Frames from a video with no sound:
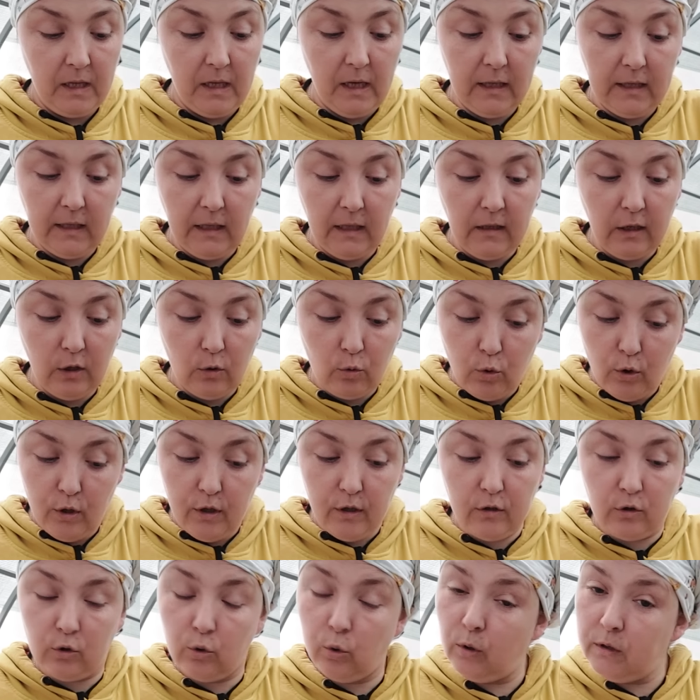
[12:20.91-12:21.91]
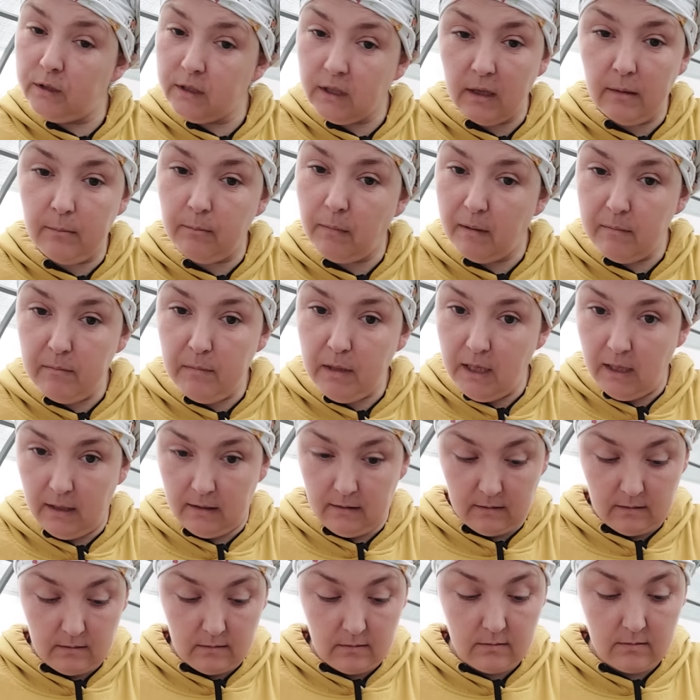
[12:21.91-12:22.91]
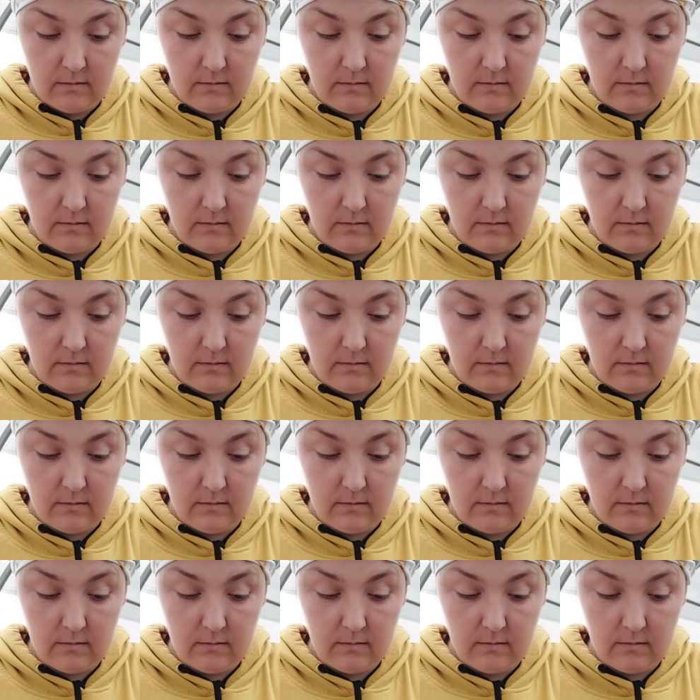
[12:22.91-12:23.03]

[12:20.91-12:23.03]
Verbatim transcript: Это такой тонкий момент.